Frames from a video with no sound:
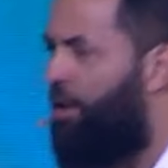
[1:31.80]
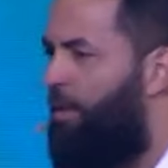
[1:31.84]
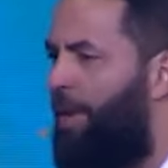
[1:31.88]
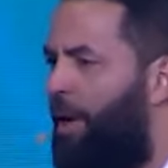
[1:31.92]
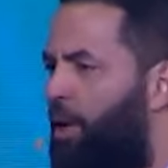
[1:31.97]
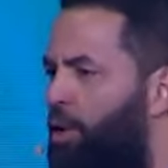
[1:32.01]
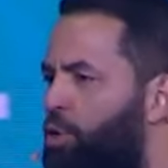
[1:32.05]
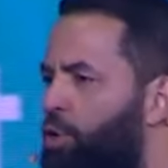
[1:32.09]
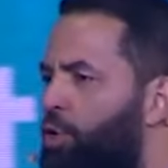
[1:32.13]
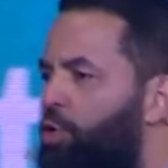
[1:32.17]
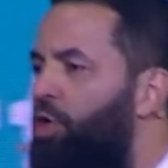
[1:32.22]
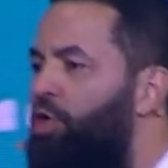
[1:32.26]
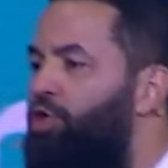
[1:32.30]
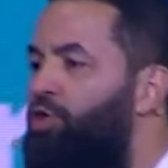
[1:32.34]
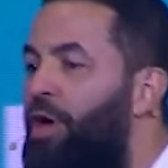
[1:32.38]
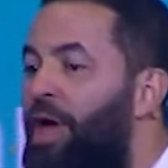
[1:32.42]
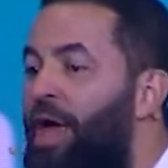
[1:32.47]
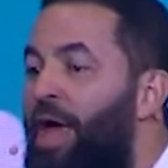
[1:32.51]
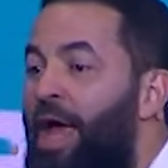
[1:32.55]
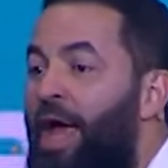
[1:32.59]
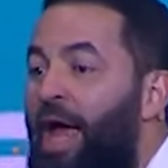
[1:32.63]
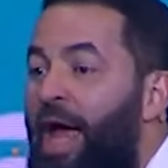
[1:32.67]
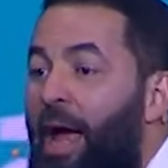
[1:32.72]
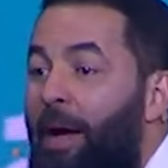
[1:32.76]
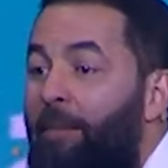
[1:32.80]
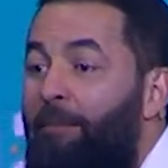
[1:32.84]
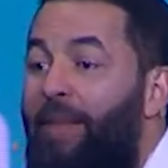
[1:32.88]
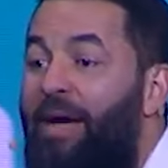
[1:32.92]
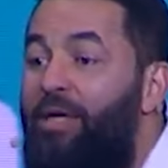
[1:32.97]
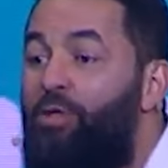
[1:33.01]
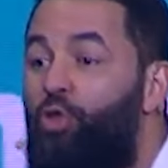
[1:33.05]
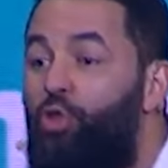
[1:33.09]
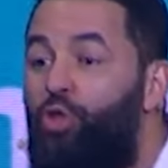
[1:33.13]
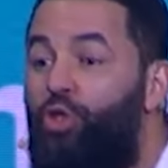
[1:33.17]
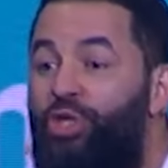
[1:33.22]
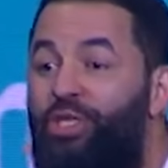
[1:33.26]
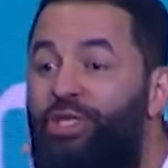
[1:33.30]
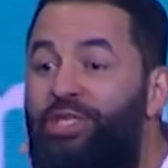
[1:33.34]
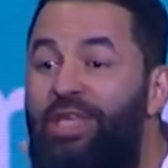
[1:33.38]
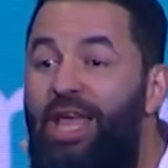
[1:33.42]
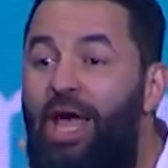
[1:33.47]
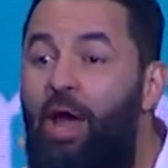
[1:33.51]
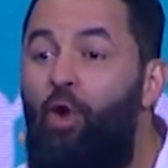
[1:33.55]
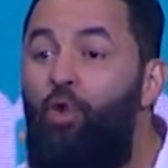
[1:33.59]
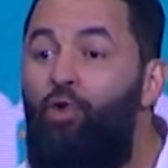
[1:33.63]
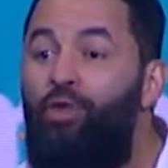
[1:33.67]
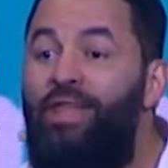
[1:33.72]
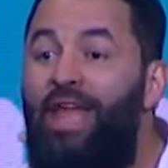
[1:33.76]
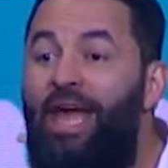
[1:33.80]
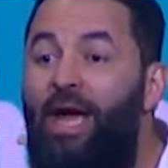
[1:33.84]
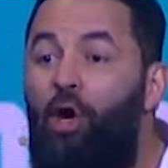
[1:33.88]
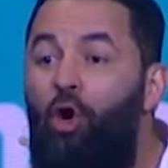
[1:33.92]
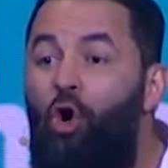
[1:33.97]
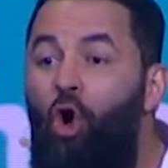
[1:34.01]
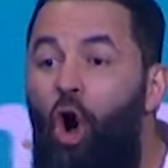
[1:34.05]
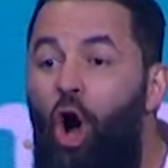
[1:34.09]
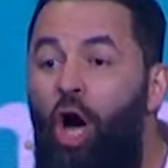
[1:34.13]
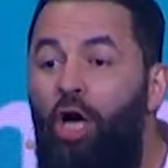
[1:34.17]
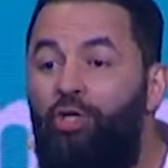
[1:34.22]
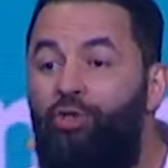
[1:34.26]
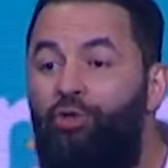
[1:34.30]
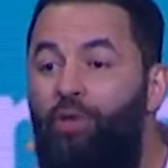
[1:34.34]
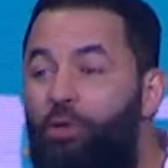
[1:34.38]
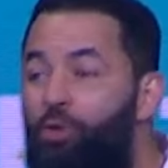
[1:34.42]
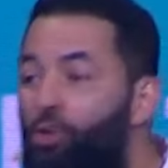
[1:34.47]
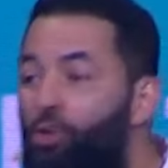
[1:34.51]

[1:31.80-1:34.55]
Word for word: como é que eu tudo isso mas o seu negócio é